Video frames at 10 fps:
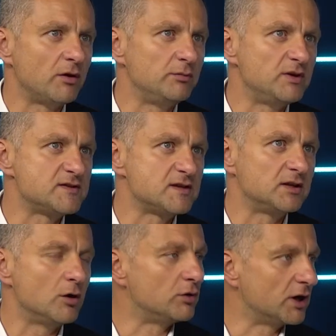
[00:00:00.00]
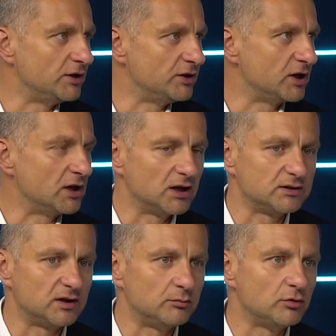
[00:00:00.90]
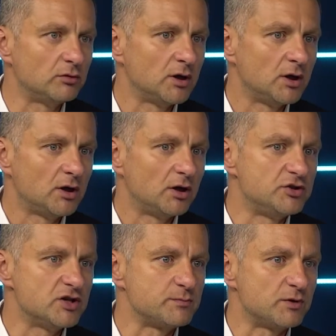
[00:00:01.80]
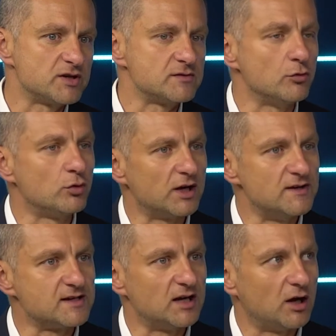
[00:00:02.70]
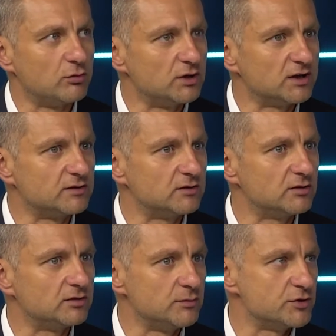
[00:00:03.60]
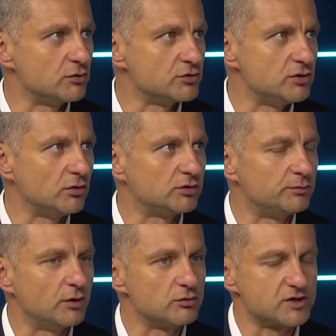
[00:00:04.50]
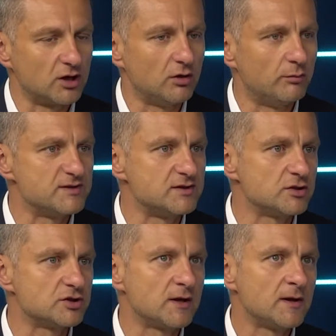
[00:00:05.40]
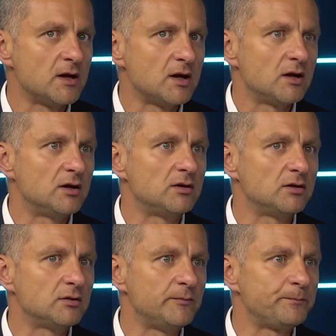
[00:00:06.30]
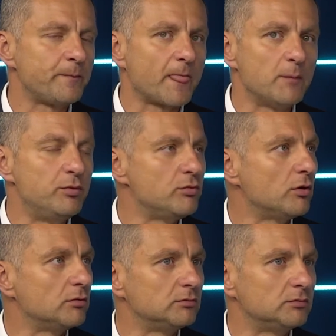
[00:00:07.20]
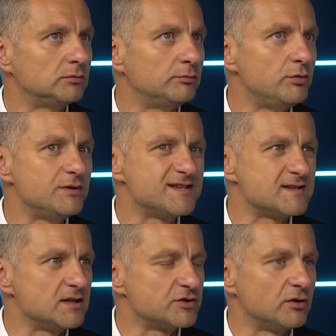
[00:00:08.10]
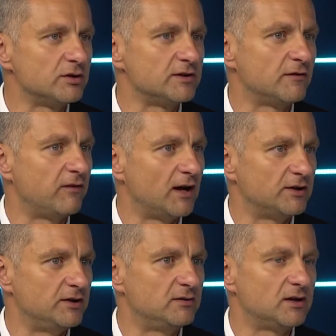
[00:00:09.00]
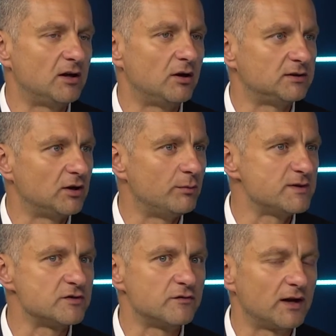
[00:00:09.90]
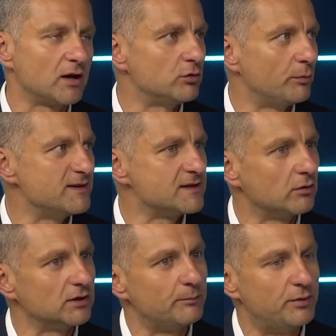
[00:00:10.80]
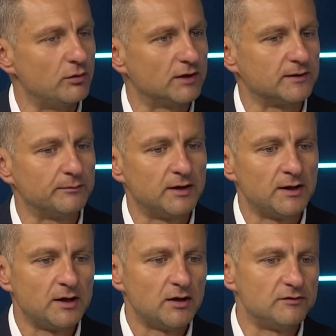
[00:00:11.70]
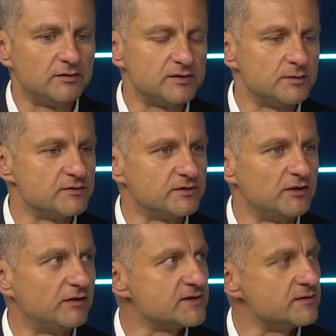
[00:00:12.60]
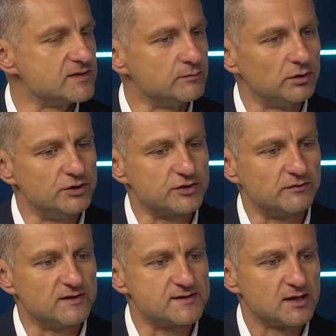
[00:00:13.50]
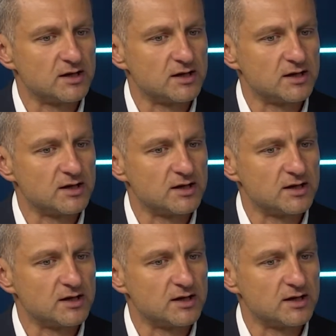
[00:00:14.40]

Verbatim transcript: miejsce na Ukrainie kilka lat temu, gdzie społeczeństwo ukraińskie akurat tym się różniło od białoruskiego obecnie, że było, były zaznaczone te flagi, ta, ta obecność flag tak. europejskich, ona była tam w, tym, w tej warstwie symbolicznej, więc